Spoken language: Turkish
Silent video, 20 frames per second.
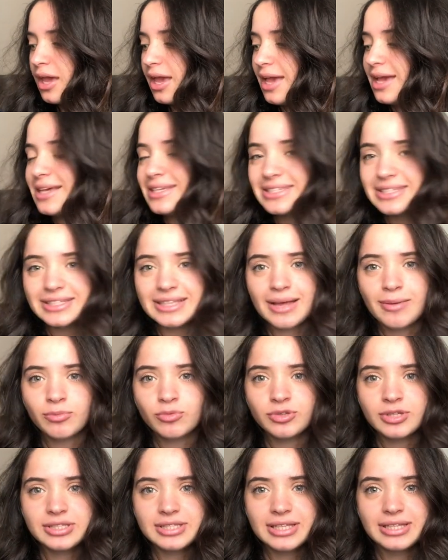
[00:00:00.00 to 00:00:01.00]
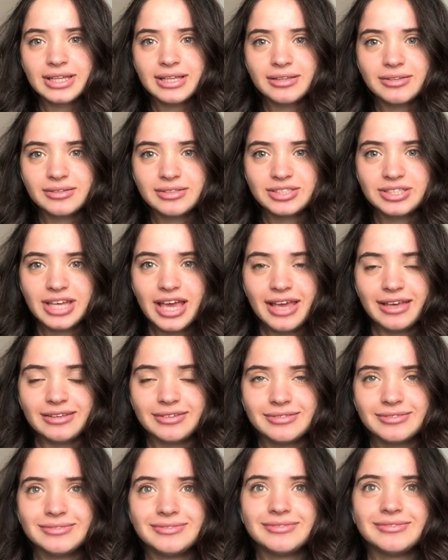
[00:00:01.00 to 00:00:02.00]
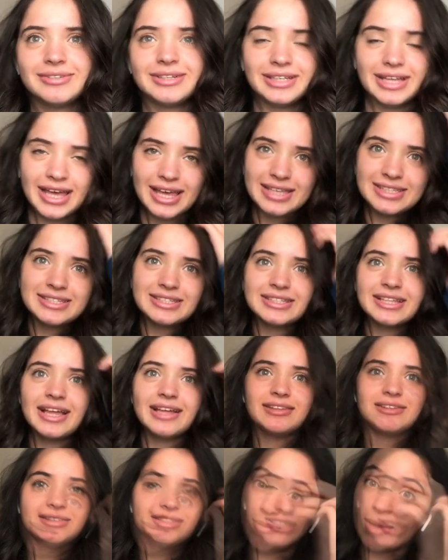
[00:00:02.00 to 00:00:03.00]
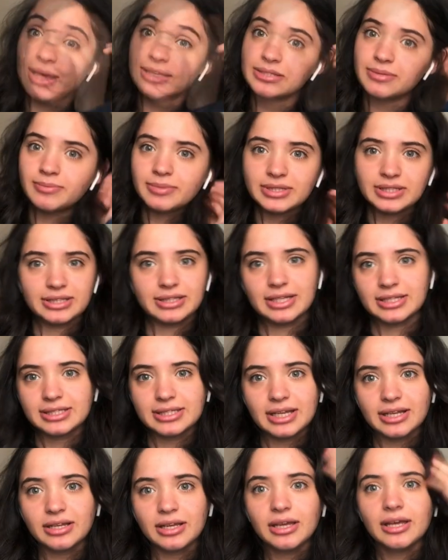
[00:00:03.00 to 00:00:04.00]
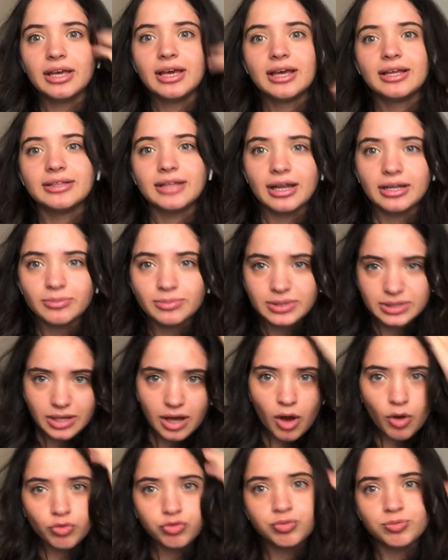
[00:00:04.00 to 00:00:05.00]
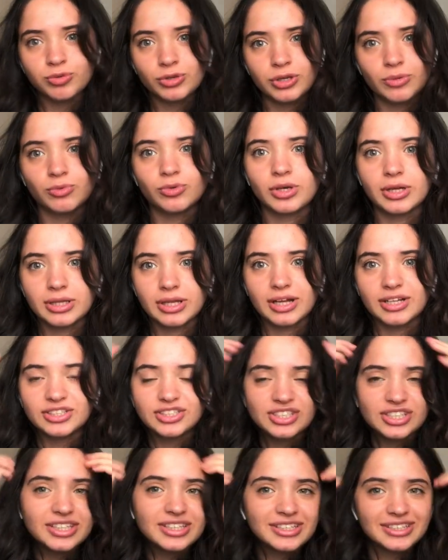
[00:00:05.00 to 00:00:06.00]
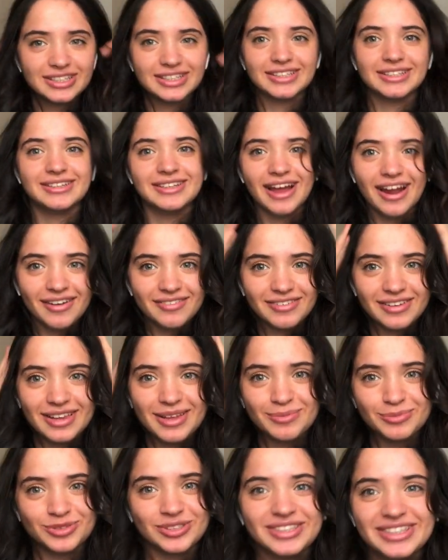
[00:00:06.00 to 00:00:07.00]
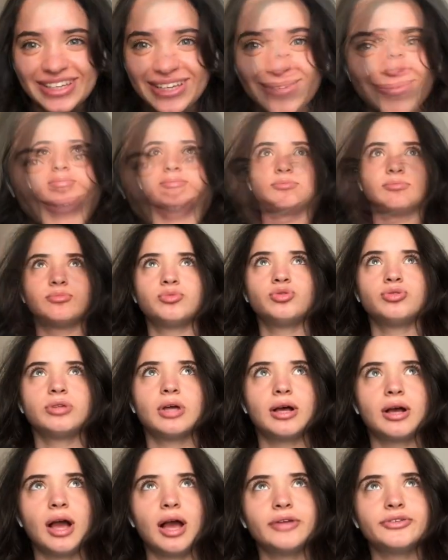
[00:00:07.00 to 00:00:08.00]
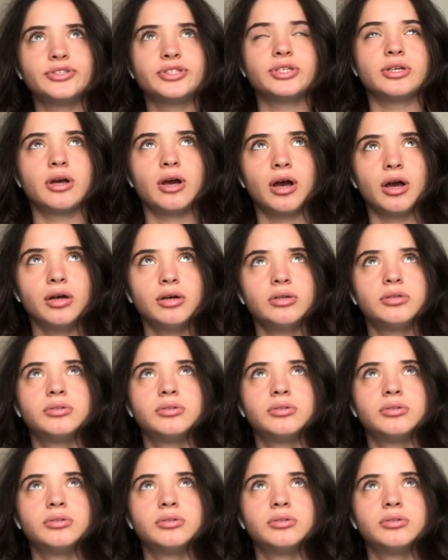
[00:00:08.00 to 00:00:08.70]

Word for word: Eskiden buna zaten şey, Hani eskiden demezdim batik deseni. Derdim ki ya of bu ne bu kadar çirkinler falan bunu giymez. Bundan kaç ya?